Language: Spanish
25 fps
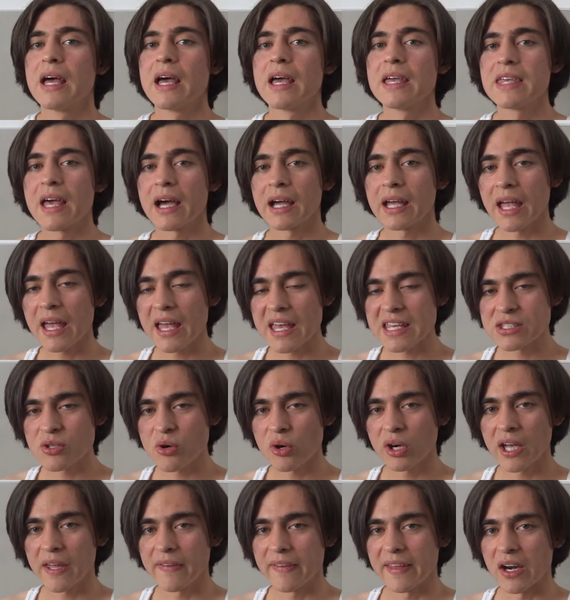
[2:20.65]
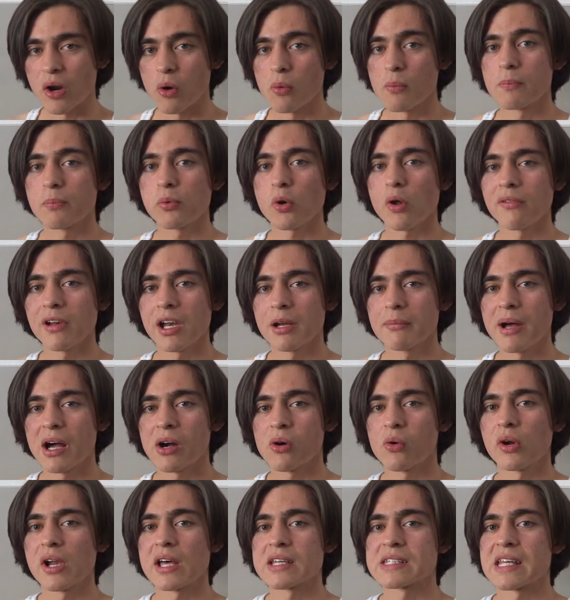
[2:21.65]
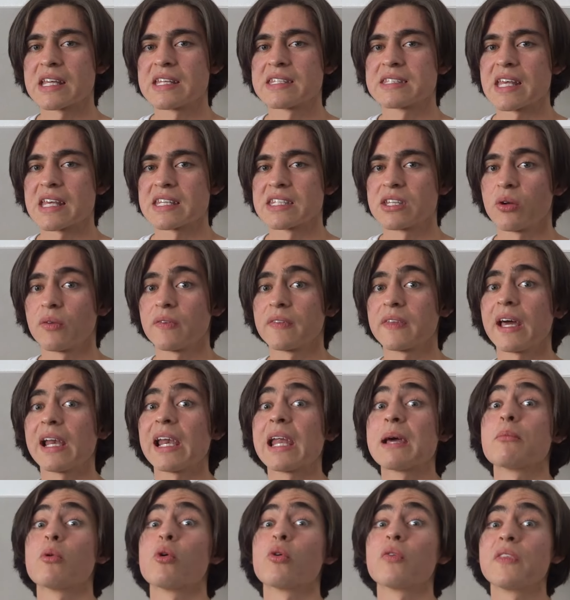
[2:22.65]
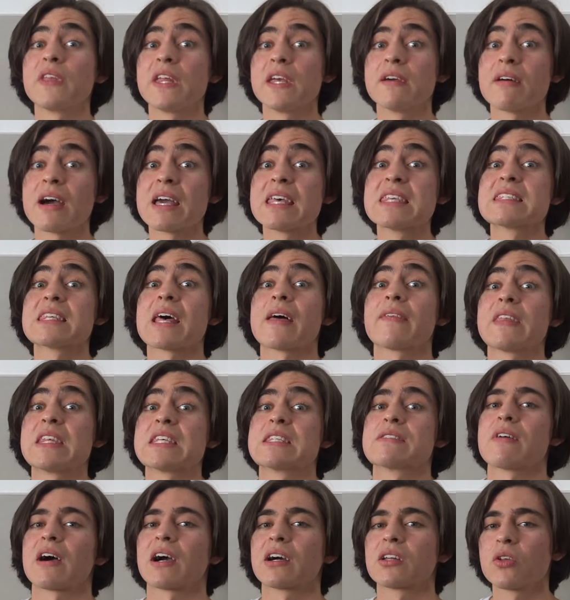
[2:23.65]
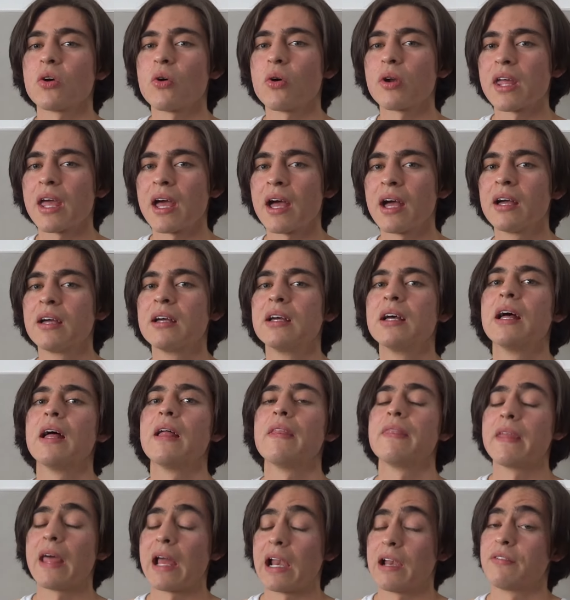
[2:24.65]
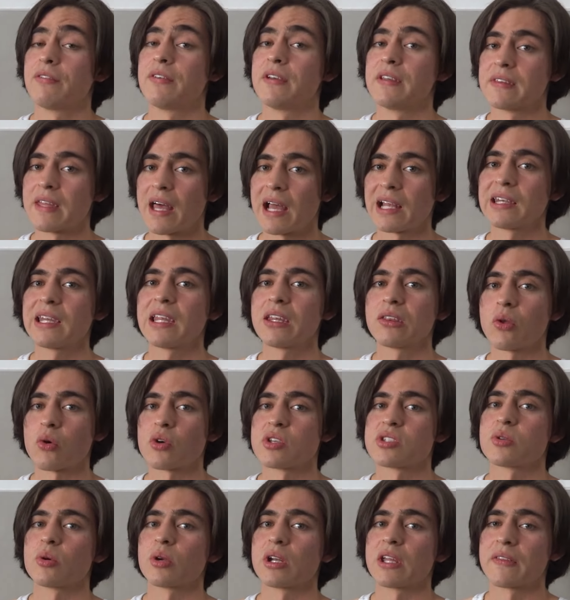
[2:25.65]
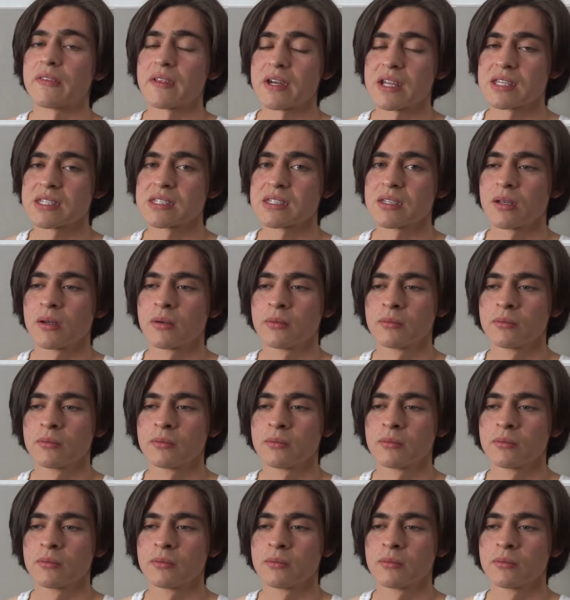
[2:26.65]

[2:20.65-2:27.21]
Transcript: ya que eso generó un problema con la sensación tan emotiva y satisfactoria del final de Toy Story 3,